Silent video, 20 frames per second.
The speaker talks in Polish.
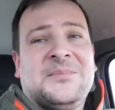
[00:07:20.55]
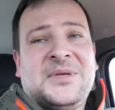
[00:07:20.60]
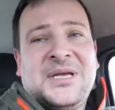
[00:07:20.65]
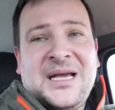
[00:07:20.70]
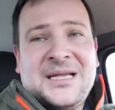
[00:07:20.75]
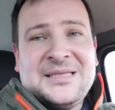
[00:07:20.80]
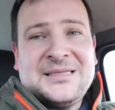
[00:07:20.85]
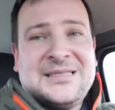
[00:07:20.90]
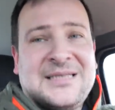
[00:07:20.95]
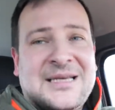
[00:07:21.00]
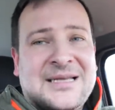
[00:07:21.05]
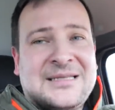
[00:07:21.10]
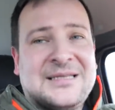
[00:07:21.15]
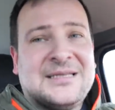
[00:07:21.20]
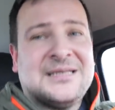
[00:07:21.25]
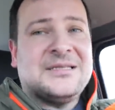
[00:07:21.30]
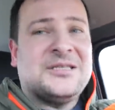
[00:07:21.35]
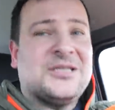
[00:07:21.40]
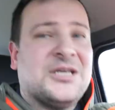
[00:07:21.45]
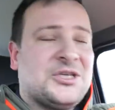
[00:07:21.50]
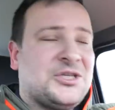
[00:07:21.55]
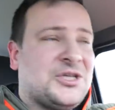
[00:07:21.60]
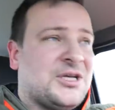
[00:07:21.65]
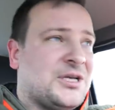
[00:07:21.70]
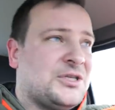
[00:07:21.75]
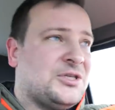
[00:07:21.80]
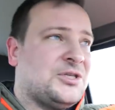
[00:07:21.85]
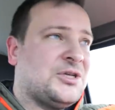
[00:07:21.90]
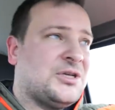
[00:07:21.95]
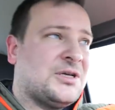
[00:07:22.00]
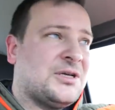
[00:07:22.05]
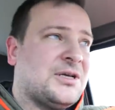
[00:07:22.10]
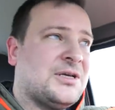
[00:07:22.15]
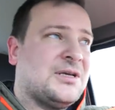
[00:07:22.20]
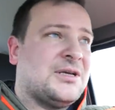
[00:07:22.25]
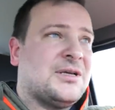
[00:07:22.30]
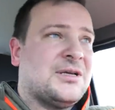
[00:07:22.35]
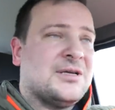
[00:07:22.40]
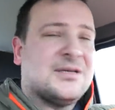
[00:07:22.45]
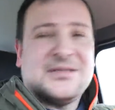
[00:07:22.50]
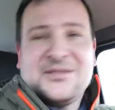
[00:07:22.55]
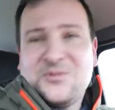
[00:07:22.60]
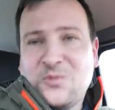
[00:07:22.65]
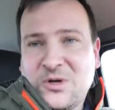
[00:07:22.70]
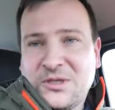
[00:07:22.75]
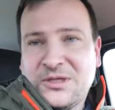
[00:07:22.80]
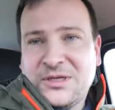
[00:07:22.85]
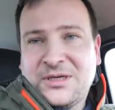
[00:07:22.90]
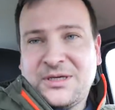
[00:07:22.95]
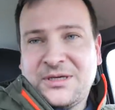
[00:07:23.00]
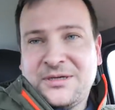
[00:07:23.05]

510 zł.